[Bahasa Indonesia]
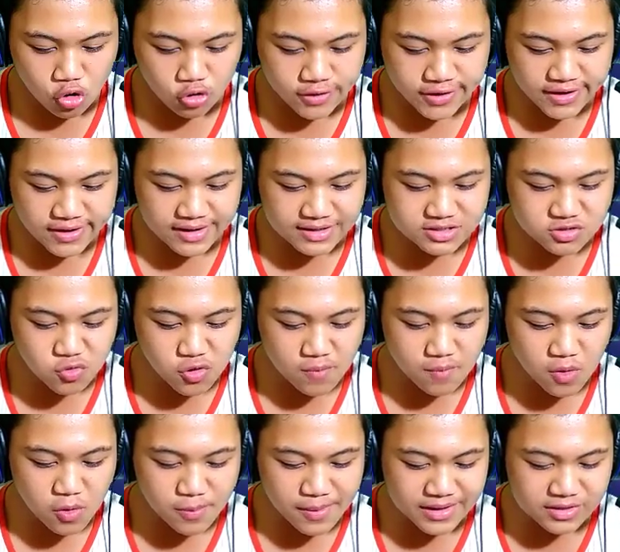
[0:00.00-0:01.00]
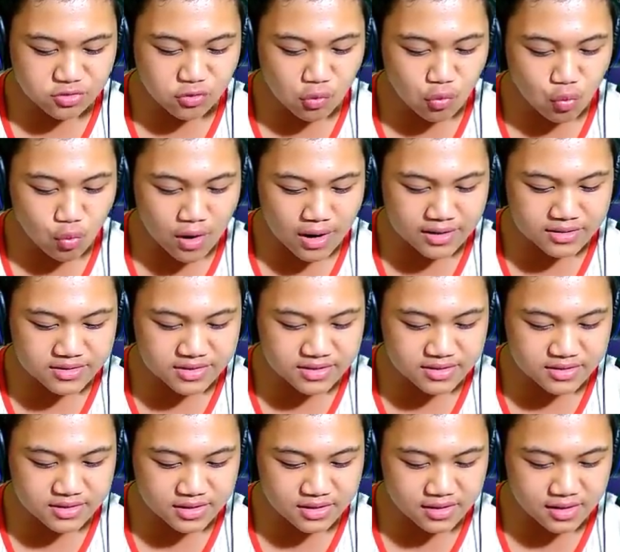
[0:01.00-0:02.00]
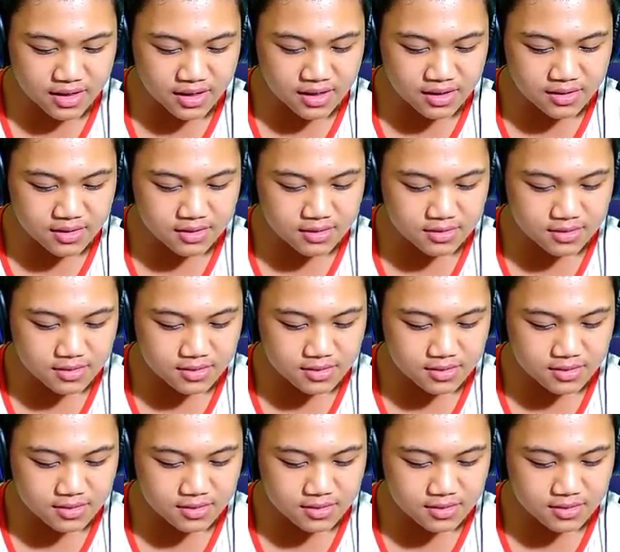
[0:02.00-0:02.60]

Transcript: Oke guys gue mau batu war di tengah